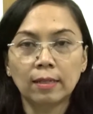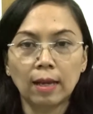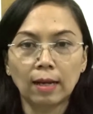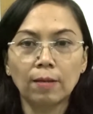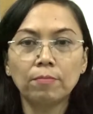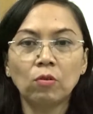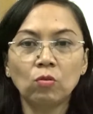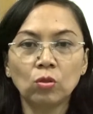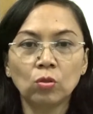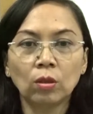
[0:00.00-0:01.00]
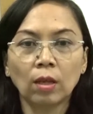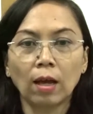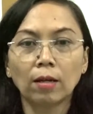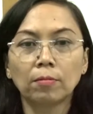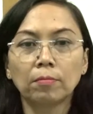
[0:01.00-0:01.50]
dalam
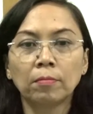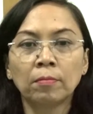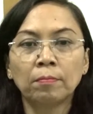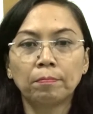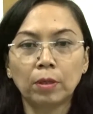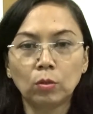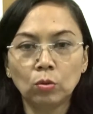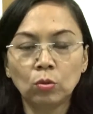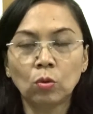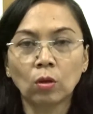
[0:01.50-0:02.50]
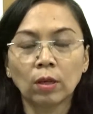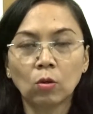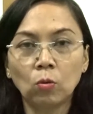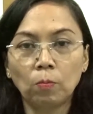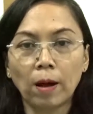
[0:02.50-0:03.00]
mewujudkan penduduk
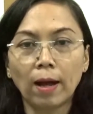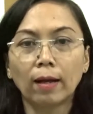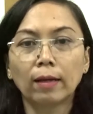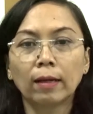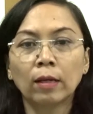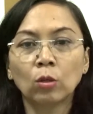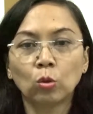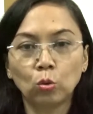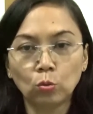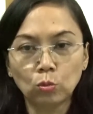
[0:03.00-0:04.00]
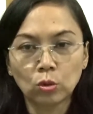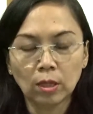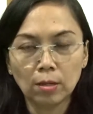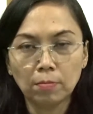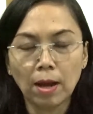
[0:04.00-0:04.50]
kota Kupang tumbuh
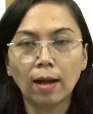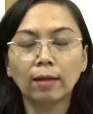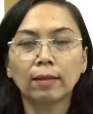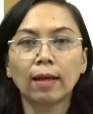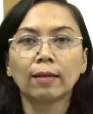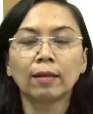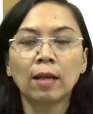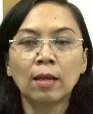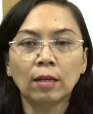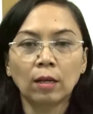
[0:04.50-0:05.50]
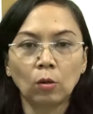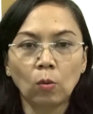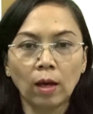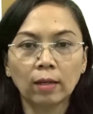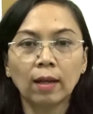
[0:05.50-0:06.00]
seimbang dan
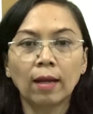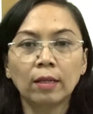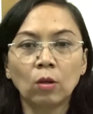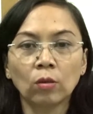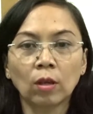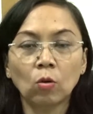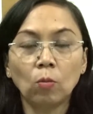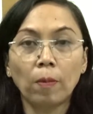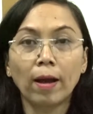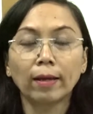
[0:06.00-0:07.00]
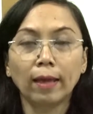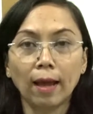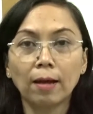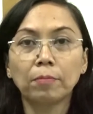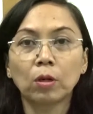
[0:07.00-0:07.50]
keluarga di kota Kupang
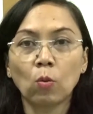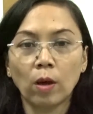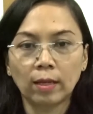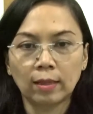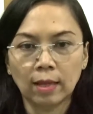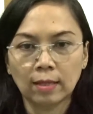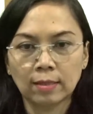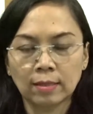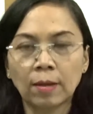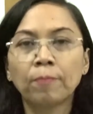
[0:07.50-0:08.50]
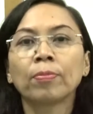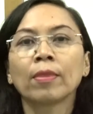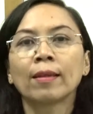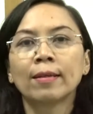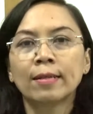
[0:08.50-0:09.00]
yang berkualitas.
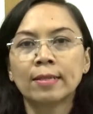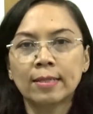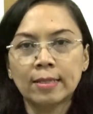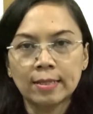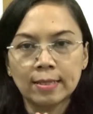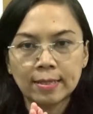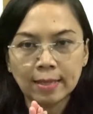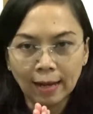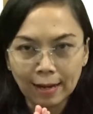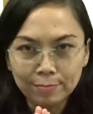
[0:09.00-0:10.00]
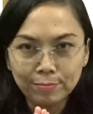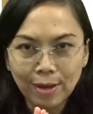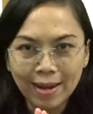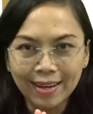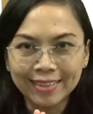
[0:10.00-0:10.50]
Salam
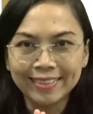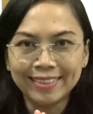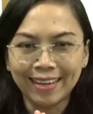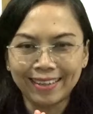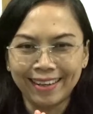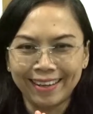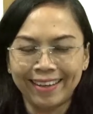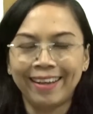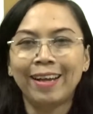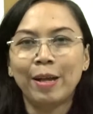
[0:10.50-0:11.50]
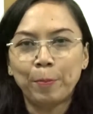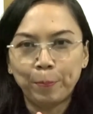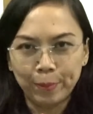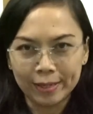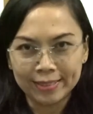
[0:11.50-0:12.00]
bangga kencana.
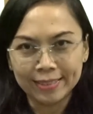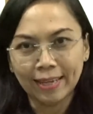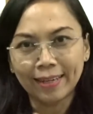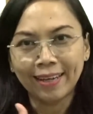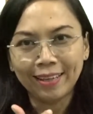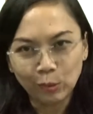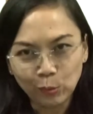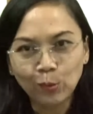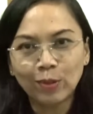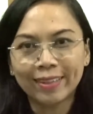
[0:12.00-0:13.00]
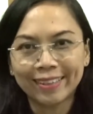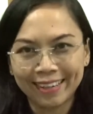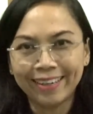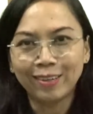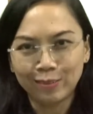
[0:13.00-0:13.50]
Berencana itu
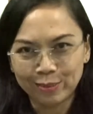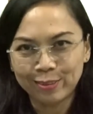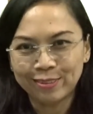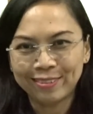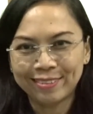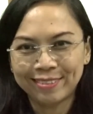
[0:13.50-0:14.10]
keren loh.